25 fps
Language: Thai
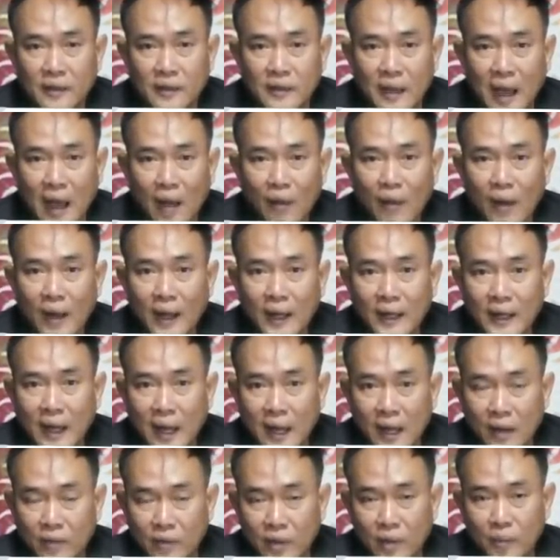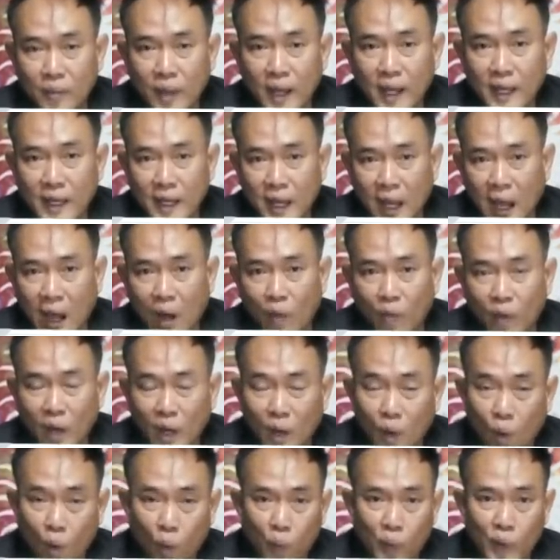ชาวลัคนาราศีเมษเนี่ยเอาเล
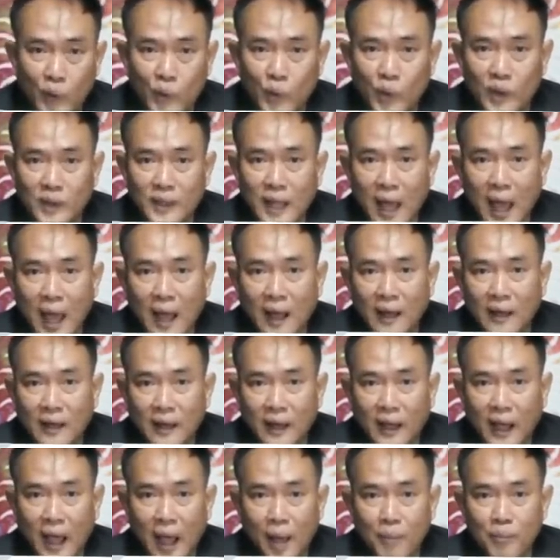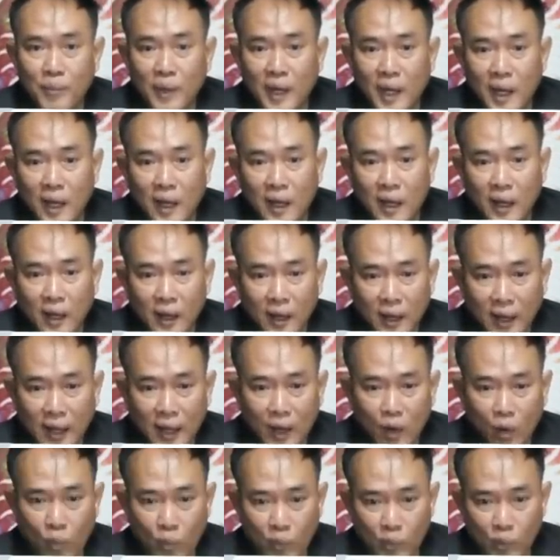ข6เป็นตัวตั้งนะครับเล
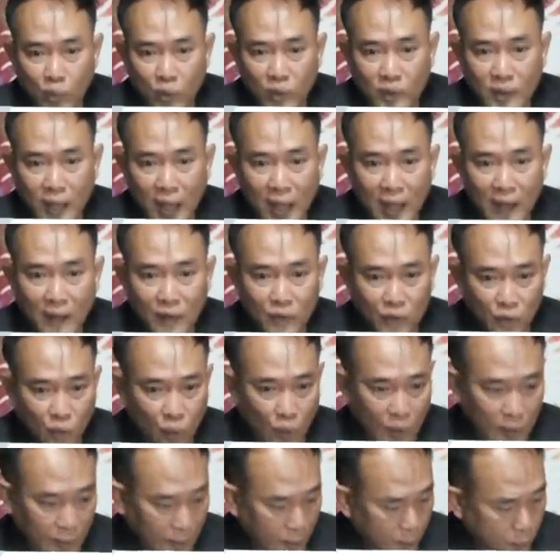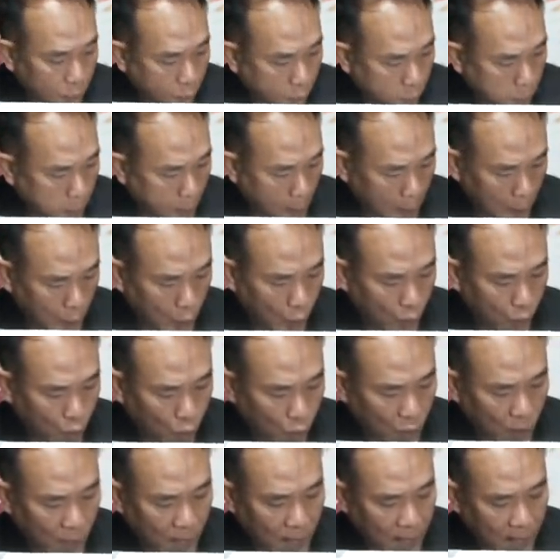ขหกเป็นตัวตั้ง ส่วนในภพของตัว
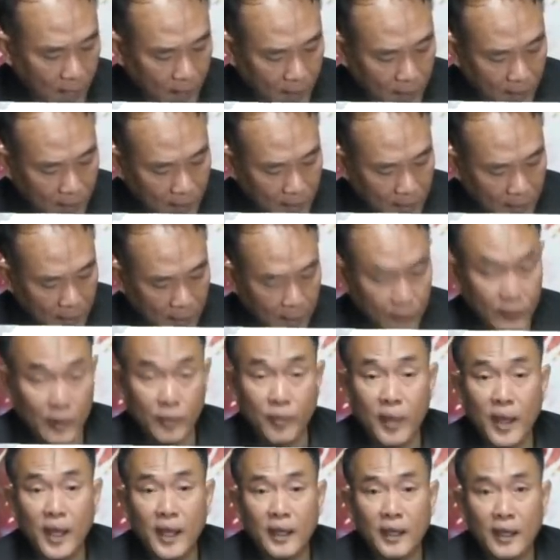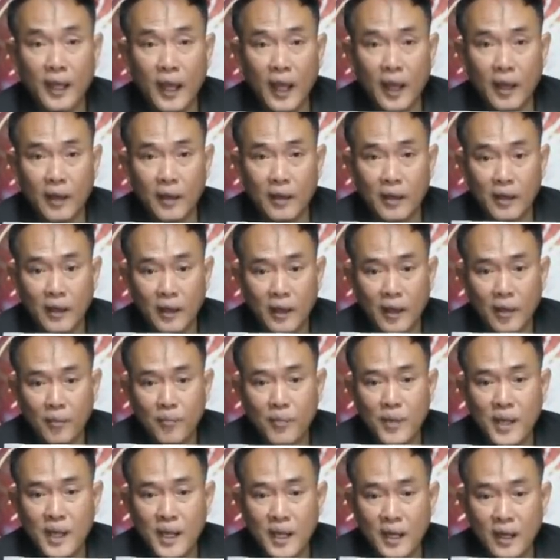คุณเองลัคนาสีเมษเนี่ย
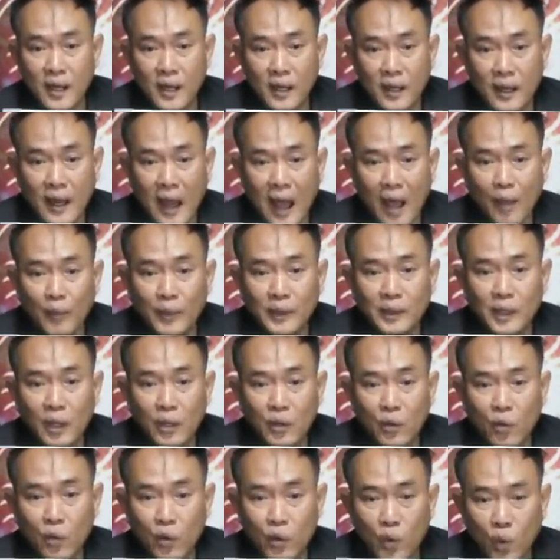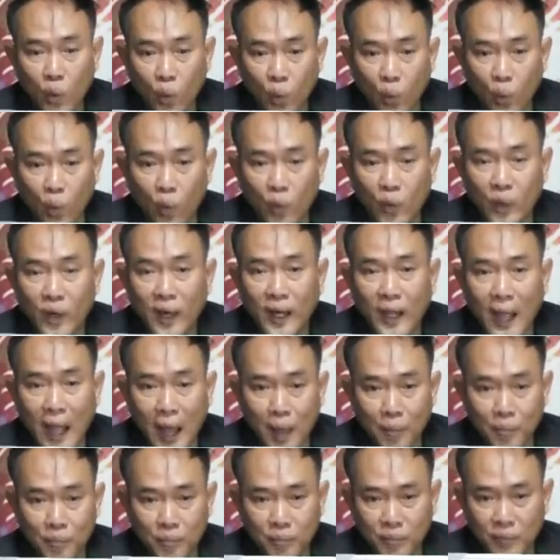มีดาวมิตรยูอยู่นะค
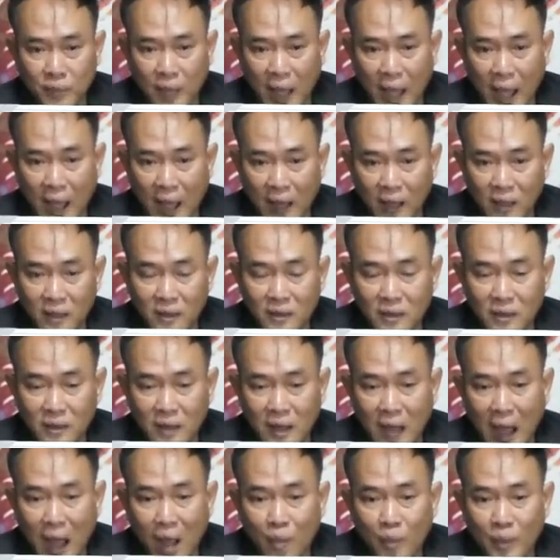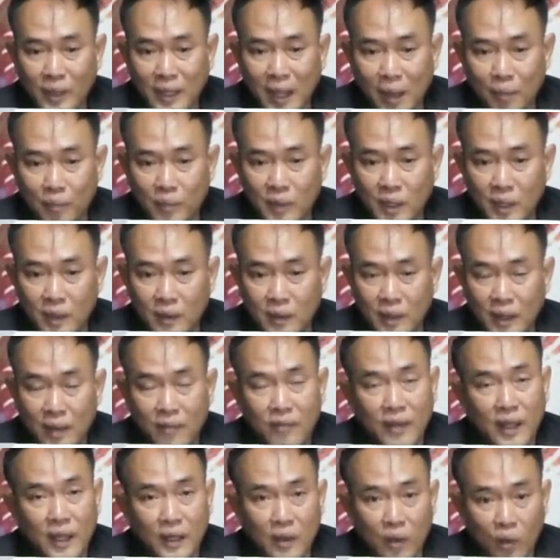รับฐานดาวประจำเก
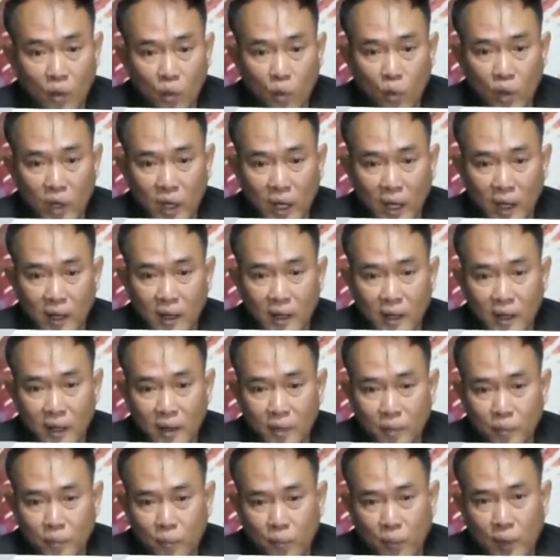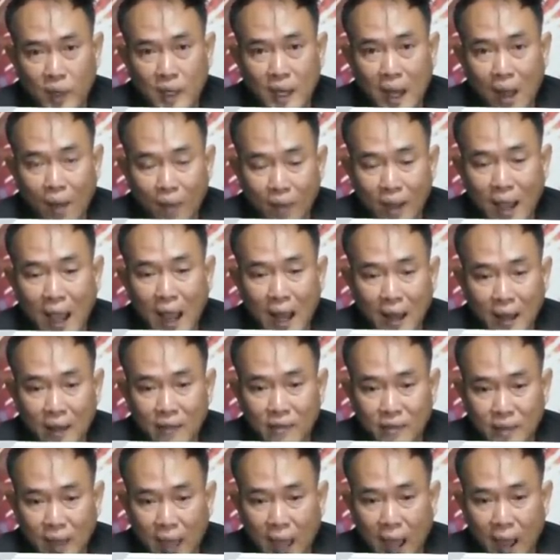ษตรของคุณเนี่ยเป็นดาวอังคารเลข
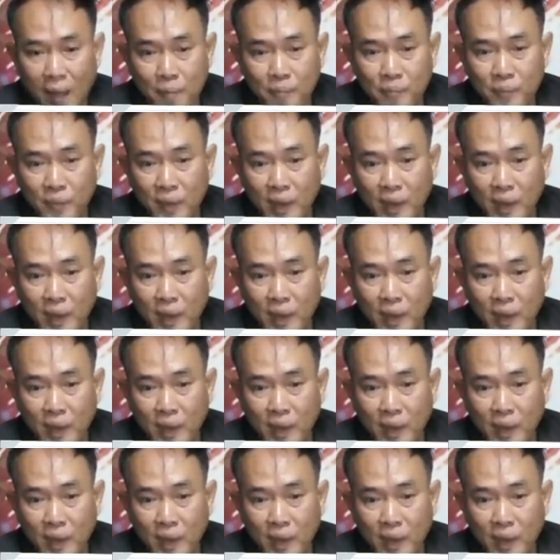สาม